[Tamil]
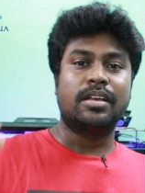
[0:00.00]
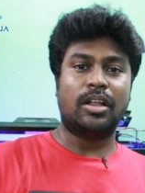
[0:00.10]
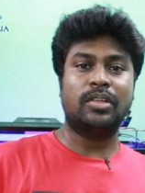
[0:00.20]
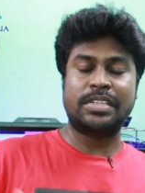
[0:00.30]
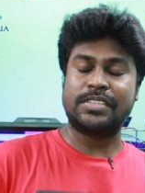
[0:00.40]

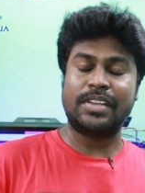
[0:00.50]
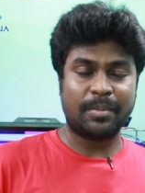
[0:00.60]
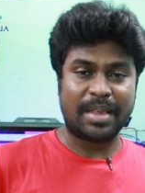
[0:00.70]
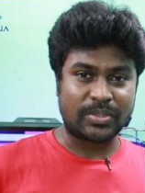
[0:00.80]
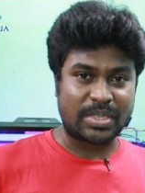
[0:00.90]
ஹலோ ஃப்ரெண்ட்ஸ்
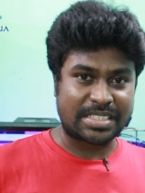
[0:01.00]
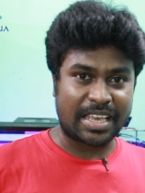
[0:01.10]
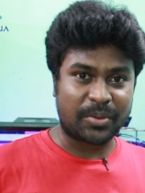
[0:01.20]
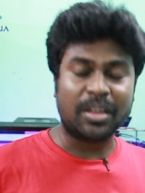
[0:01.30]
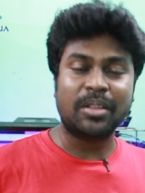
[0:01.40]
வெல்கம் பேக் டு
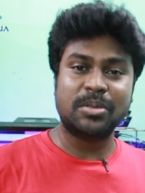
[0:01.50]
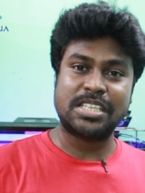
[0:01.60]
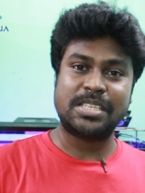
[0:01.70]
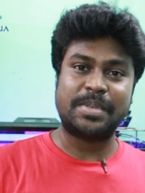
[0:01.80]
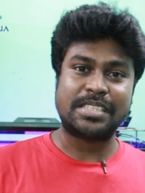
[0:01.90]
எஸ்கே அக்வா நான்
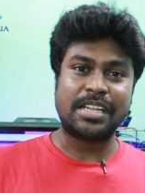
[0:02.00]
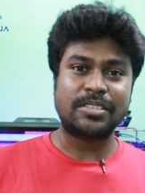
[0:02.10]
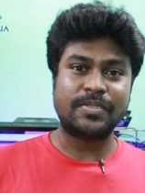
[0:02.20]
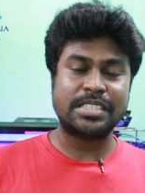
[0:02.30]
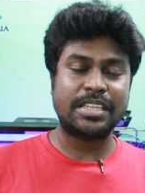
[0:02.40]
சசி பேசுகிறேன்
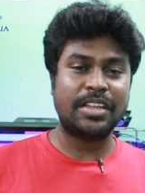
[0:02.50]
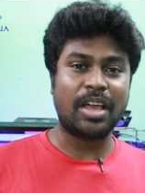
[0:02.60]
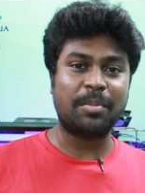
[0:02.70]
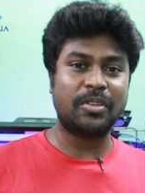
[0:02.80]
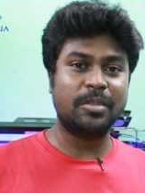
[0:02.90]
ஸோ ஃப்ரெண்ட்ஸ் இனி
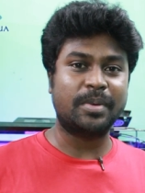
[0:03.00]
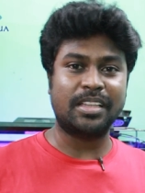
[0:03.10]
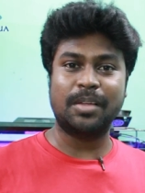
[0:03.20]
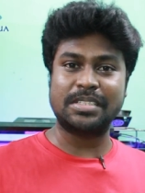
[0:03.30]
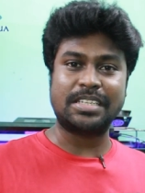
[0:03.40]
டாபிக் வந்து
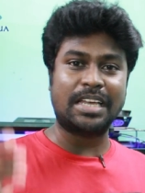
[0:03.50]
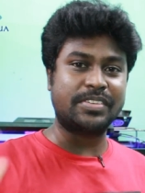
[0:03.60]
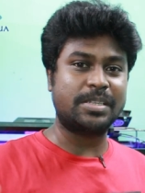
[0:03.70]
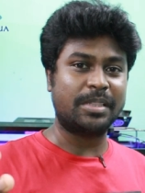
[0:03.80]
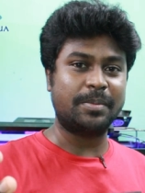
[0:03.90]
பார்த்தீங்கன்னா நம்ம ஸ்டார்
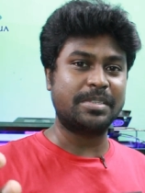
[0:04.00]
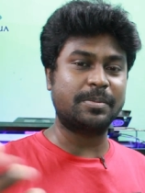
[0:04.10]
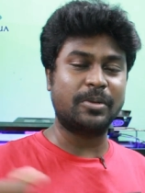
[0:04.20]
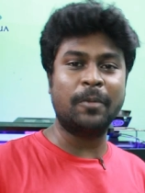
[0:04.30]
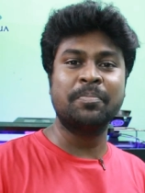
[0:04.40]
ஃபிஷை பற்றி பேச
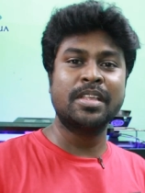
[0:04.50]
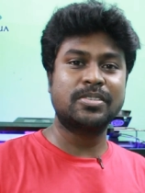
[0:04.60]
போகிறோம்